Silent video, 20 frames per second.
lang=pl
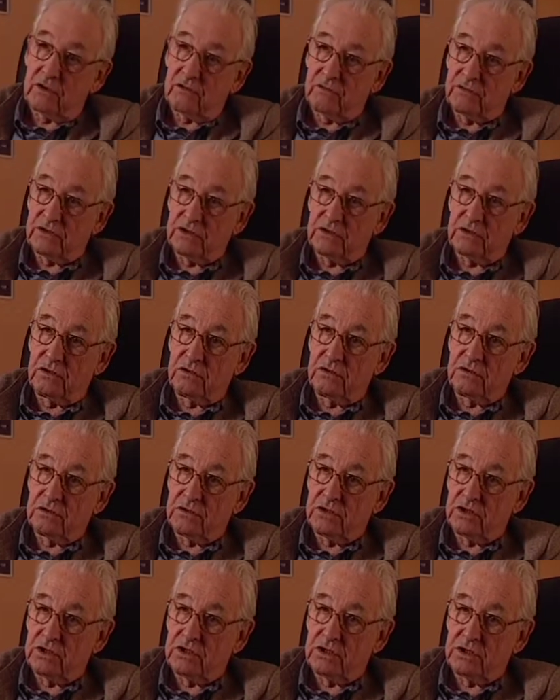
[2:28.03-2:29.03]
to wszystko,
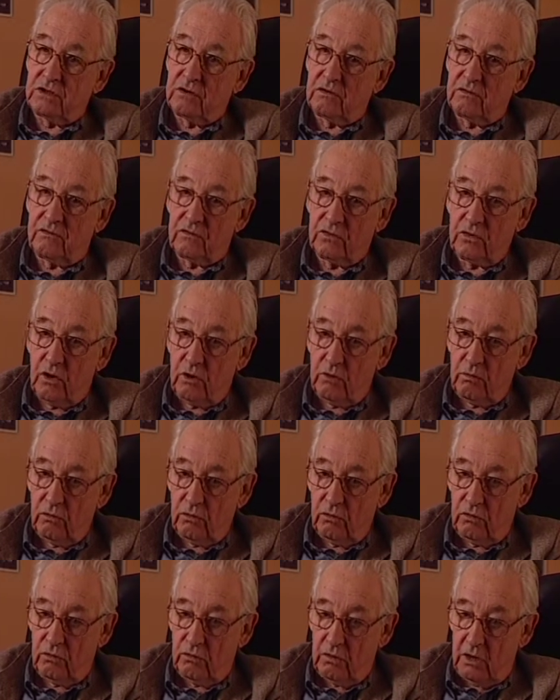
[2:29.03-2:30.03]
co się działo w
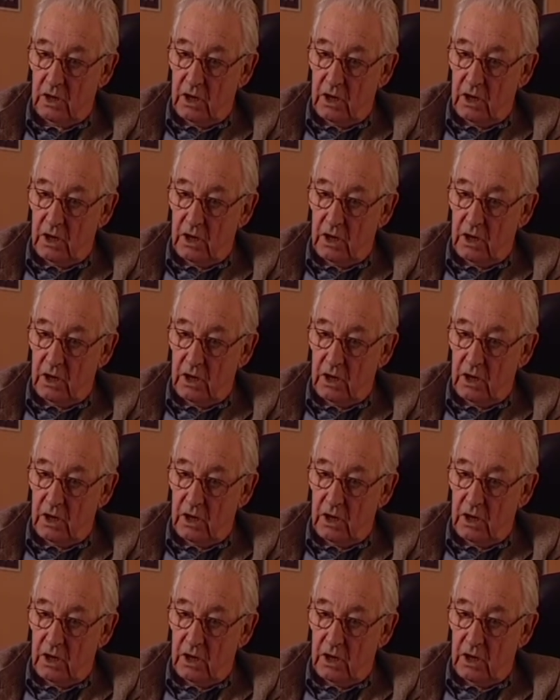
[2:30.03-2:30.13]
domu.